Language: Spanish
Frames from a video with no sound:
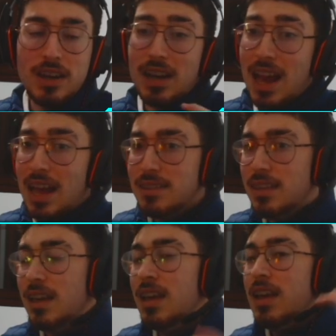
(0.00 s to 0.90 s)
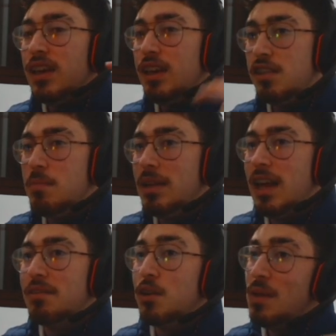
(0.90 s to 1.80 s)
clase y
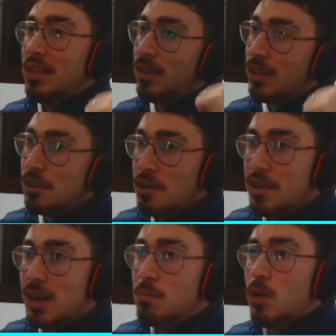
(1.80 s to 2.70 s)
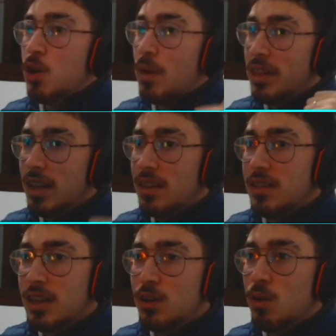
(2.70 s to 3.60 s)
zapatazo, 95 en ritmo, 90 en
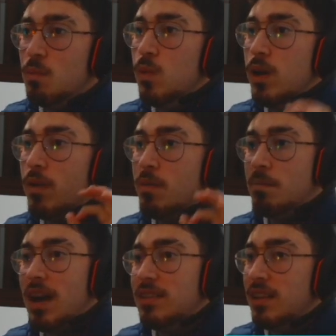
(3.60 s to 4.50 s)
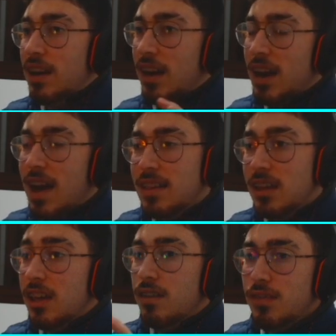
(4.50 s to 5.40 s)
tiro, muy buen pase, regate
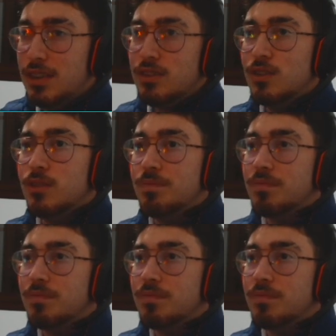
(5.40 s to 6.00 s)
y físico.